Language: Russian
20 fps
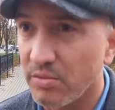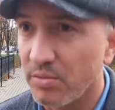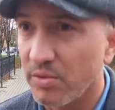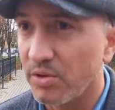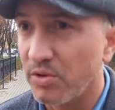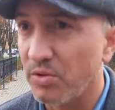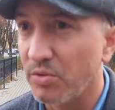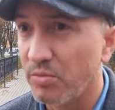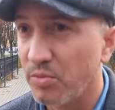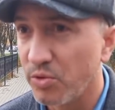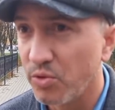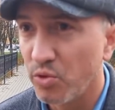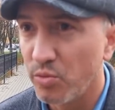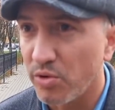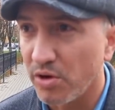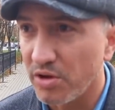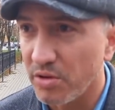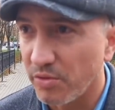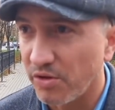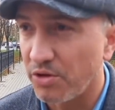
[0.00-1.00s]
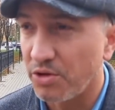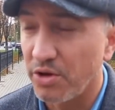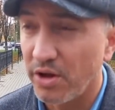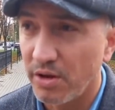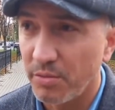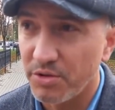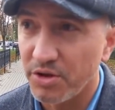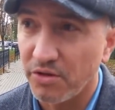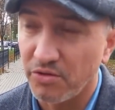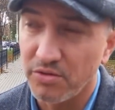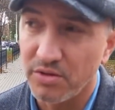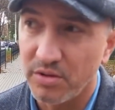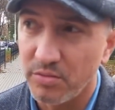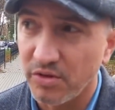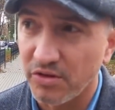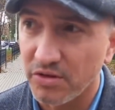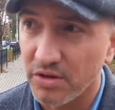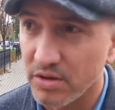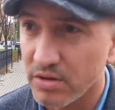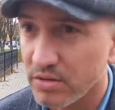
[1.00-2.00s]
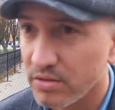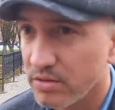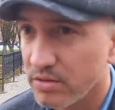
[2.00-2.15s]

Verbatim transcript: Поэтому будь добр, не посещай общественные места.